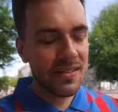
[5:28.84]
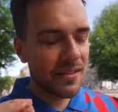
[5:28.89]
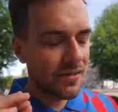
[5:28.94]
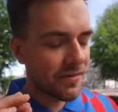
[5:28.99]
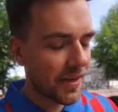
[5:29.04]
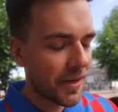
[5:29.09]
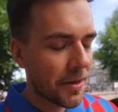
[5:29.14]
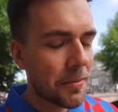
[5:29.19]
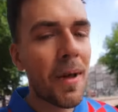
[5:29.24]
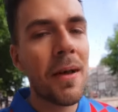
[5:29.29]
nicht,
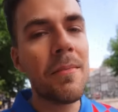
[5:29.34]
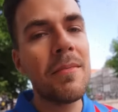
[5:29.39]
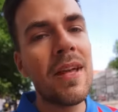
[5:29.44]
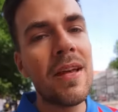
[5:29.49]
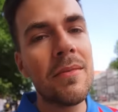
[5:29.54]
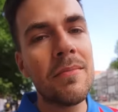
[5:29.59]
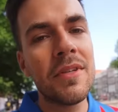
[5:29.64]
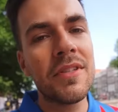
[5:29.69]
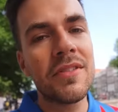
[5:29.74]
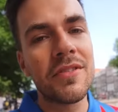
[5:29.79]
wann in meinem
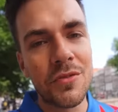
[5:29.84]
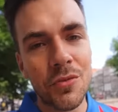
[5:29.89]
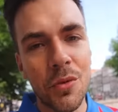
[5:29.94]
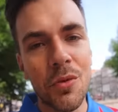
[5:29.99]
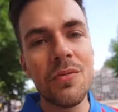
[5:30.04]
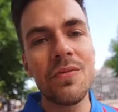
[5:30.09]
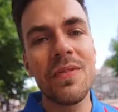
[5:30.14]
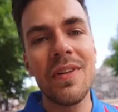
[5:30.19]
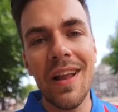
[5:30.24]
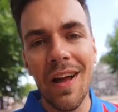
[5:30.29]
Leben ich so
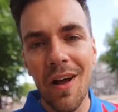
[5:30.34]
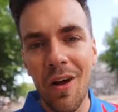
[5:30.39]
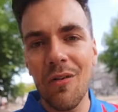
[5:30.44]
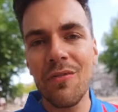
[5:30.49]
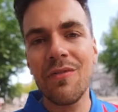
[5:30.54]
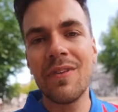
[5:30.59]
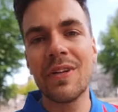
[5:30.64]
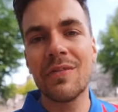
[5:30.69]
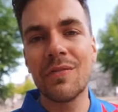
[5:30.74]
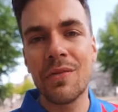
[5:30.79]
viel
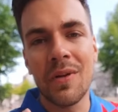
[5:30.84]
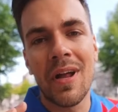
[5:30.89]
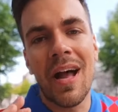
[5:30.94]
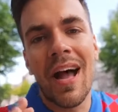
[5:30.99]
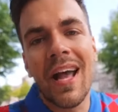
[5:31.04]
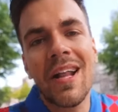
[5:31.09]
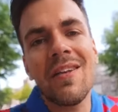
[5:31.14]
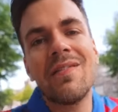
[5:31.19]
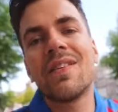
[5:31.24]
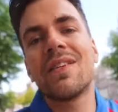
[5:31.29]
Aufwand für eine
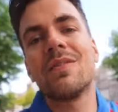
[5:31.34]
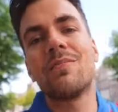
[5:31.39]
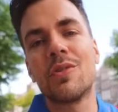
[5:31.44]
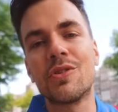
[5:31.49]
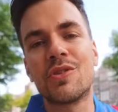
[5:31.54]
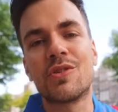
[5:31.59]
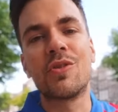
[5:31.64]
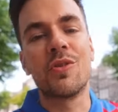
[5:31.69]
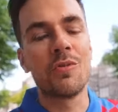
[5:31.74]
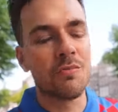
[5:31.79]
einfache
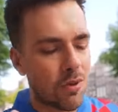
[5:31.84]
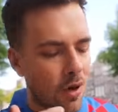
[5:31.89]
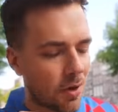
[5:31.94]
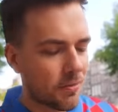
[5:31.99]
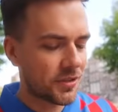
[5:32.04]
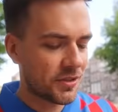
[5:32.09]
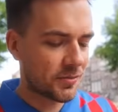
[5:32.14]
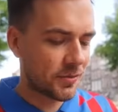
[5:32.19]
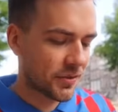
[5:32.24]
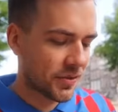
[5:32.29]
Portion
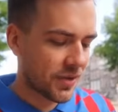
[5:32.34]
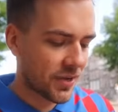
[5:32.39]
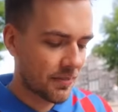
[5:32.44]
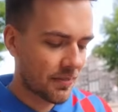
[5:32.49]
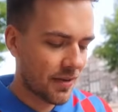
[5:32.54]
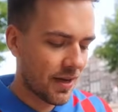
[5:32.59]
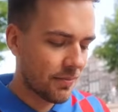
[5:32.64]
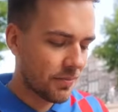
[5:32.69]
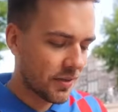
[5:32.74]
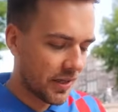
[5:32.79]
Pommes
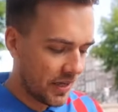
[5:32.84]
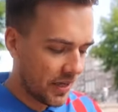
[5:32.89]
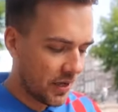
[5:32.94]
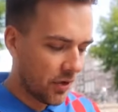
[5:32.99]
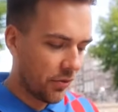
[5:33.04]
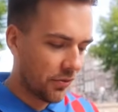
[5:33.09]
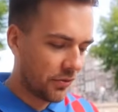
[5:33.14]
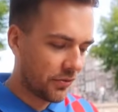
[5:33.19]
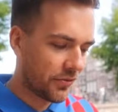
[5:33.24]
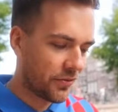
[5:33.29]
betrieben habe.
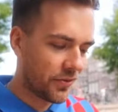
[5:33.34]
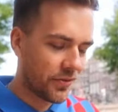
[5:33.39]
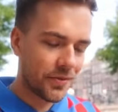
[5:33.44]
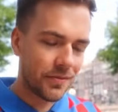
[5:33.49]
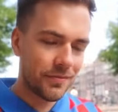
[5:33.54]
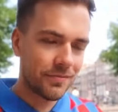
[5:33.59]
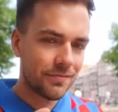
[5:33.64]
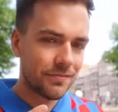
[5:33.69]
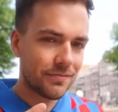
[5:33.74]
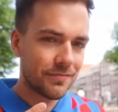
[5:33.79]
Und
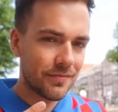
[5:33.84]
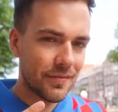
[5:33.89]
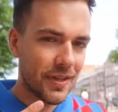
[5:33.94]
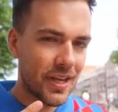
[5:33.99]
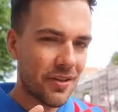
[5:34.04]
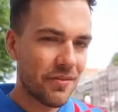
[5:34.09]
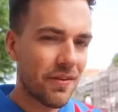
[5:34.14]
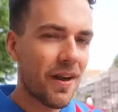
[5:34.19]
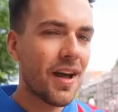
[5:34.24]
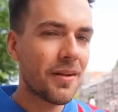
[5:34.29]

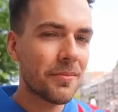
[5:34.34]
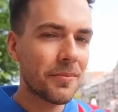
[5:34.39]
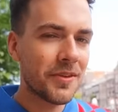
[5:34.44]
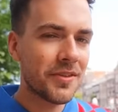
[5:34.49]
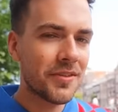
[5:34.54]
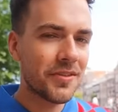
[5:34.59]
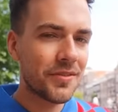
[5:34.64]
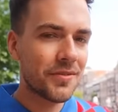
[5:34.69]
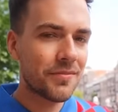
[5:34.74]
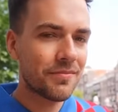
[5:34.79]
ich frage
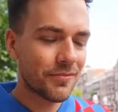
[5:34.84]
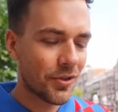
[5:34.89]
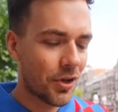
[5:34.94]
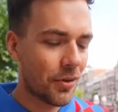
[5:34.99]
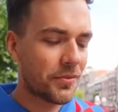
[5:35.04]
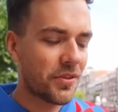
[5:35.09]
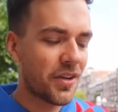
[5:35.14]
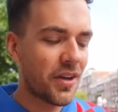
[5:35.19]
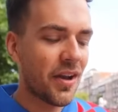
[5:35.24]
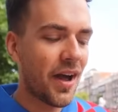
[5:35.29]
mich, ob
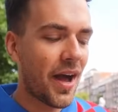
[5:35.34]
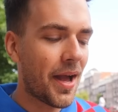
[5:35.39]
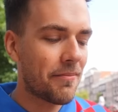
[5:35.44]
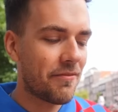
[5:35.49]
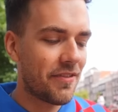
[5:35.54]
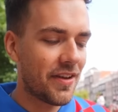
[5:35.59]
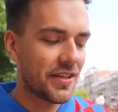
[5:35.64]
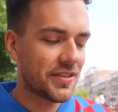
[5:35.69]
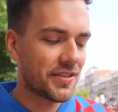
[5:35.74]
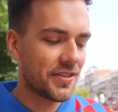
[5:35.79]
sie den Hype
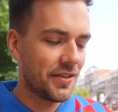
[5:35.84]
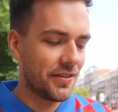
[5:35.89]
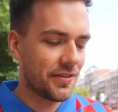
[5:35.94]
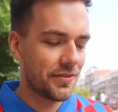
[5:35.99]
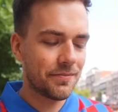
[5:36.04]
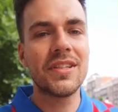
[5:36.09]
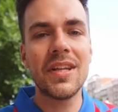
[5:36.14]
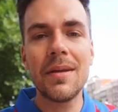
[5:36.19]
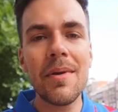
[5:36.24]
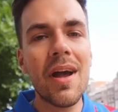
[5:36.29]
wert sind.
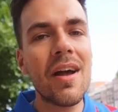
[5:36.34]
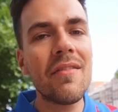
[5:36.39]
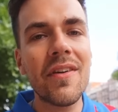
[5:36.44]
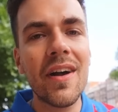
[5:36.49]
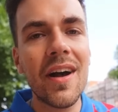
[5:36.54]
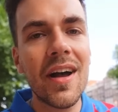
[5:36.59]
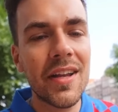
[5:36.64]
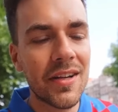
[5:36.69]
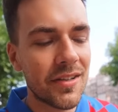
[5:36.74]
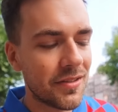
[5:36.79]
Ich nehme mir einfach
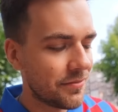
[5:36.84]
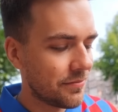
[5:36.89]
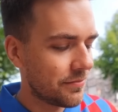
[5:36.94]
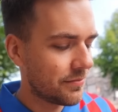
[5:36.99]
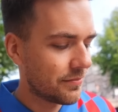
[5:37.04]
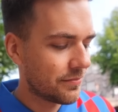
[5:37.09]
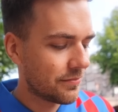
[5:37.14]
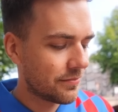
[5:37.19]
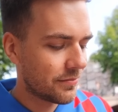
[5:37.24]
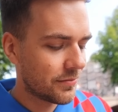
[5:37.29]
eine
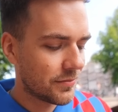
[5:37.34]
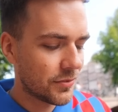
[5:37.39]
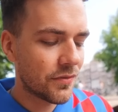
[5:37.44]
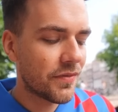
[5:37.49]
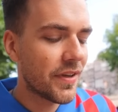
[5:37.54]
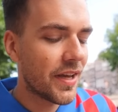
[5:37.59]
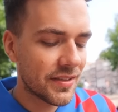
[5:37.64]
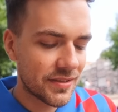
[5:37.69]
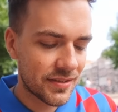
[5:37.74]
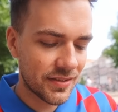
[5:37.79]
und
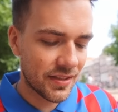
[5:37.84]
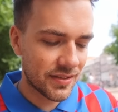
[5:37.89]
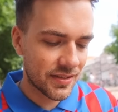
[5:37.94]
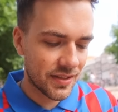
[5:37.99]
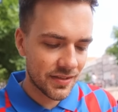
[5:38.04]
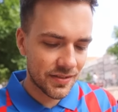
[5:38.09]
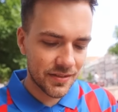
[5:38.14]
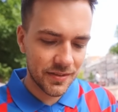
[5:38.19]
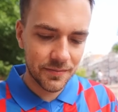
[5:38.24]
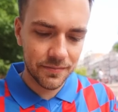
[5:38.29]
wir essen das
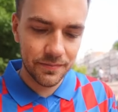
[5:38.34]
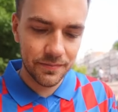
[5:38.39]
Ganze.